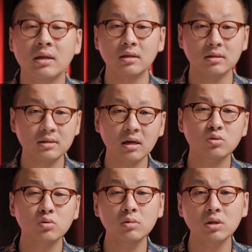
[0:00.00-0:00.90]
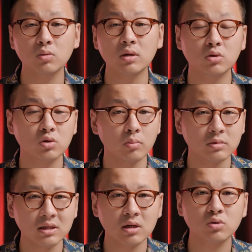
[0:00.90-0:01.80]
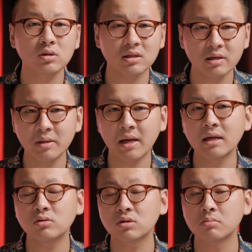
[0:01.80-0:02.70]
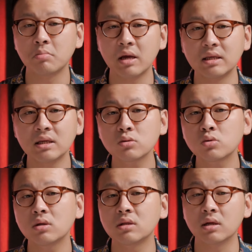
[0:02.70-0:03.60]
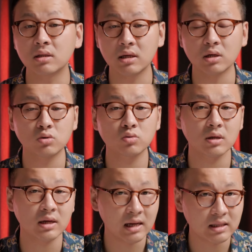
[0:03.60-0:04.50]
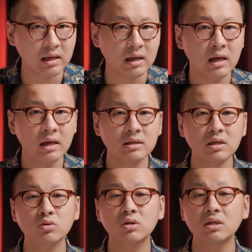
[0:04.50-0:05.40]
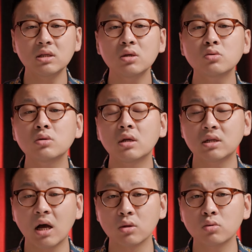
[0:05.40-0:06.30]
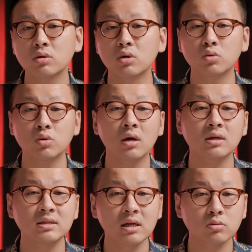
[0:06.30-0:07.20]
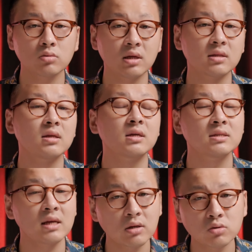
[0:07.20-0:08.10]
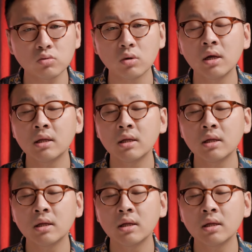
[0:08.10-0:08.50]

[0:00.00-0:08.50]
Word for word: 那像素密度，也就是我们经常说的 DPI，就是每英寸的点数的概念。也就是一英寸的长度里有多少个像素点的一个参数。